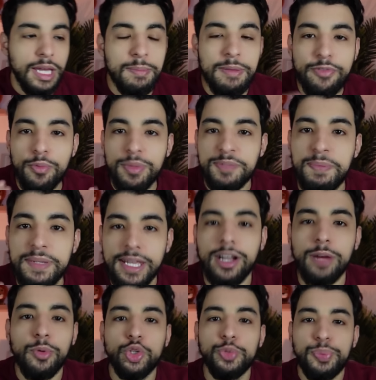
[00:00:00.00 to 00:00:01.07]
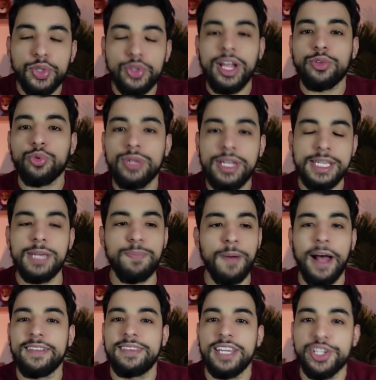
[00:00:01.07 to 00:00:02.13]
mais faut m'expliquer comment tu peux donner à ton équipe,
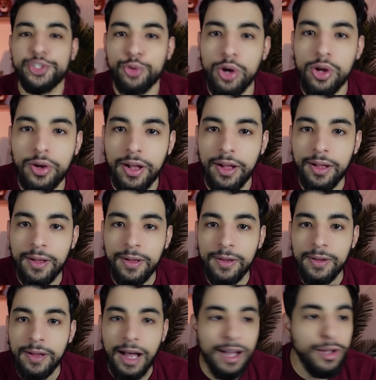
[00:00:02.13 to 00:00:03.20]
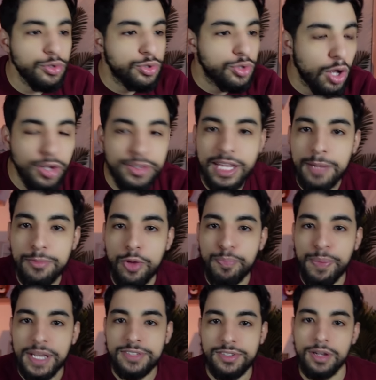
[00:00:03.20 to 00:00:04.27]
à tes joueurs, à une trentaine de
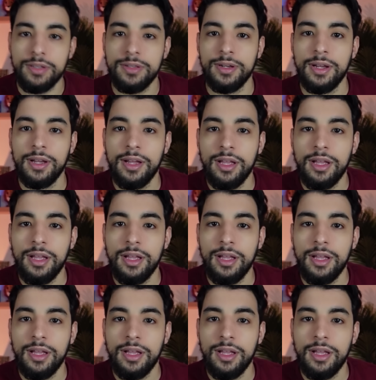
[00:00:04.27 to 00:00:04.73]
personnes,